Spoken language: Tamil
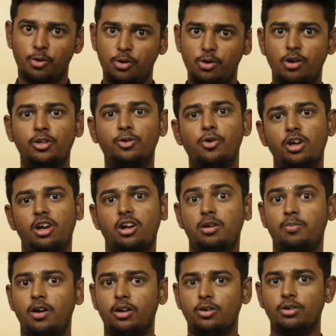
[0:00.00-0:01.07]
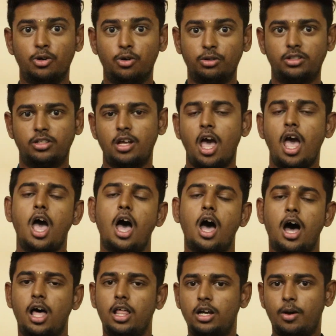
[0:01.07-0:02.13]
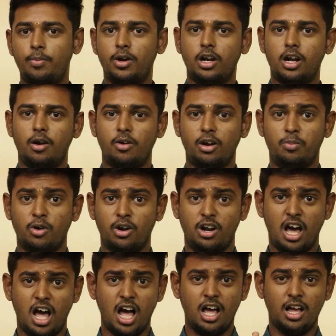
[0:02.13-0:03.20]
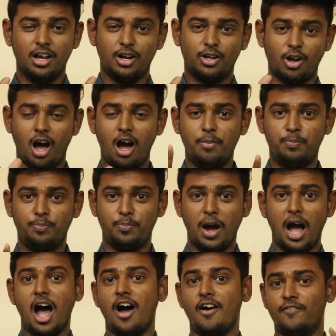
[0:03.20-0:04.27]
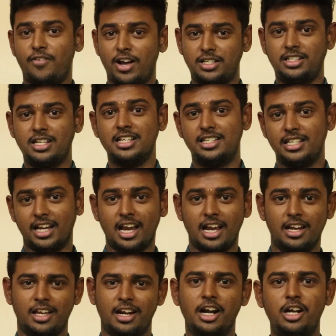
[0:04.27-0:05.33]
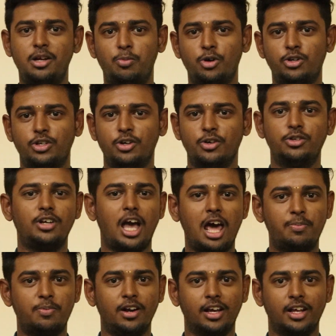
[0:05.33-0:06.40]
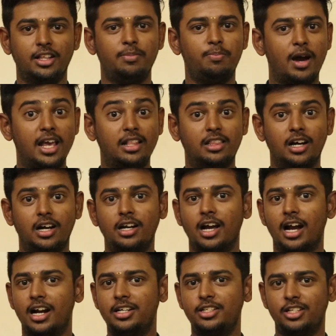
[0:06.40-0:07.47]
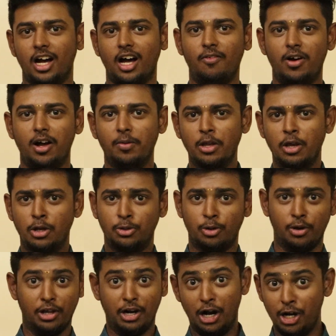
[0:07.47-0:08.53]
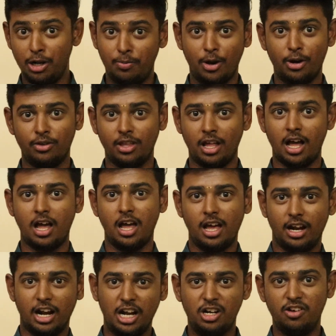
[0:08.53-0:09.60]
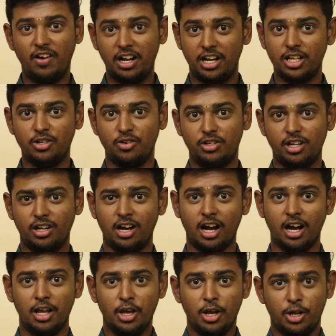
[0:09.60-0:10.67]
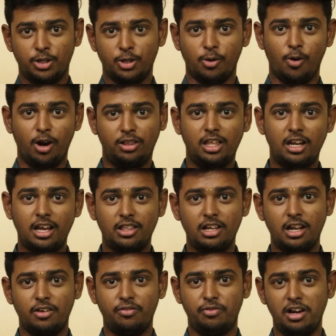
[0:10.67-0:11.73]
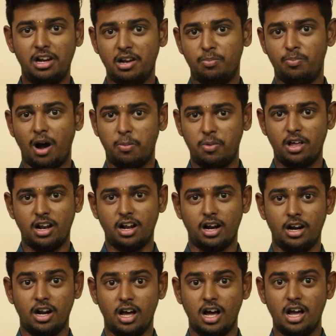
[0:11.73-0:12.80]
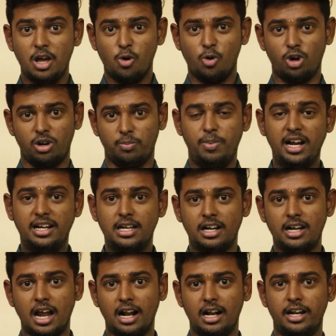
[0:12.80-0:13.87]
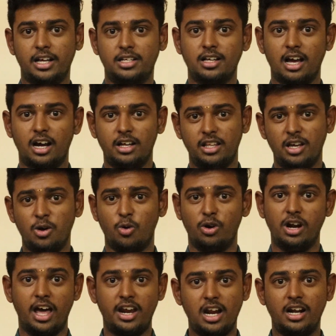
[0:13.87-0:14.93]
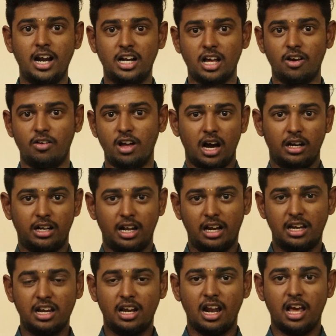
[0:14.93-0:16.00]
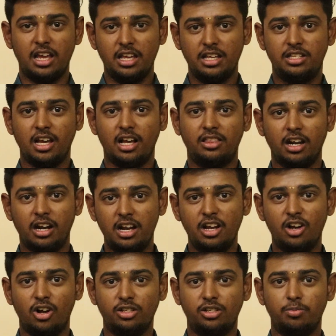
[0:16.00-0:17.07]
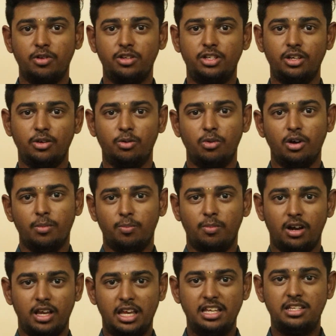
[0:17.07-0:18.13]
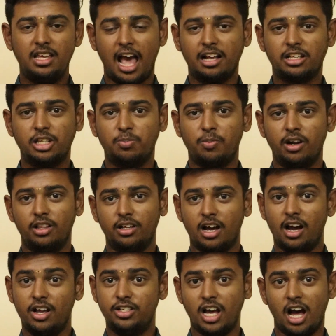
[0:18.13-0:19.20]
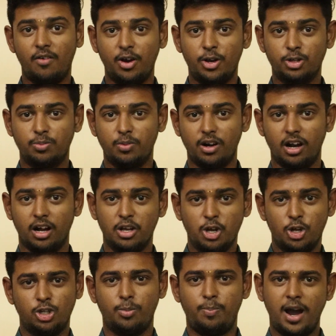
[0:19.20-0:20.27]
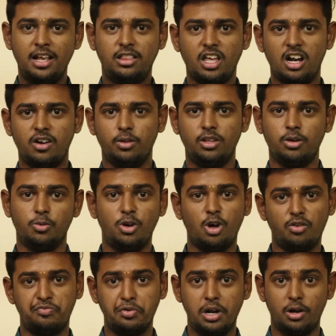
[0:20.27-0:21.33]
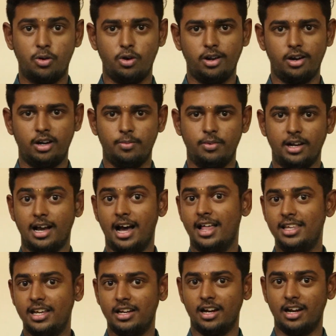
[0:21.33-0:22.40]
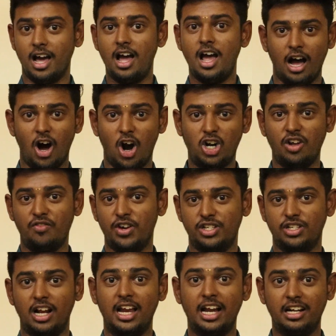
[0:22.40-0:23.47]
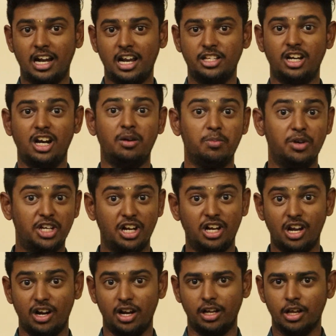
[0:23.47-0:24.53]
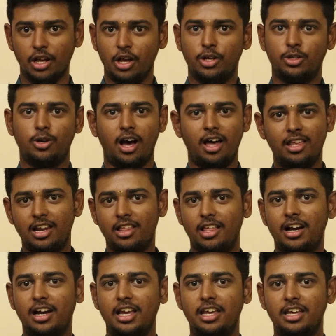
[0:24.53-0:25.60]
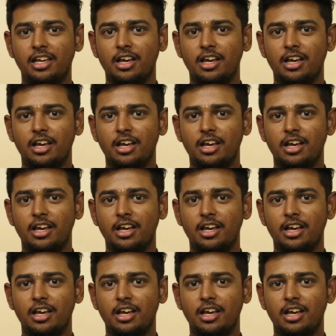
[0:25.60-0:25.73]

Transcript: இன்னும் அது கொடி கட்டி பறக்கும் டியூட்ஸ் அதுக்கப்புறம் என்ன வரப்போனா டாப் ஃபஸ்ட் அண்ட் செகண்ட் ரெண்டு பொசிஷனும் ஷேர் பண்ணிக்கிறது பைத்தான் அண்ட் ஜாவா ஸோ ரெண்டு பேரும் தான் ரெண்டு வெயிட்டேஜும் வச்சுருக்காங்க ஸோ ஒருத்தர் எதில் ஃபீல்டில் பாப்புலர் இருக்காங்கன்னா ஒரு பிக் டேட்டா அனாலிட்டிக்ஸ் ஆகாது ஒரு நிறைய டேட்டா டெக்னிக்கலாக ஈஸியாக த்ரெட்டிங் கான்செப்ட் வச்சு ஈஸியாக ஆக்சஸ் பண்ணுறதுக்காக ஜாவா யூஸ் பண்ணுறாங்க ஸோ பைத்தான் வந்து இன்னொரு ஃபீல்டு கொடி கட்டி இருக்குது அது என்னென்னா ஆர்டிஃபிஷியல் இன்டெலிஜென்ட் அண்ட் மிஷின் லேர்னிங் ஸோ அதில் தாங்க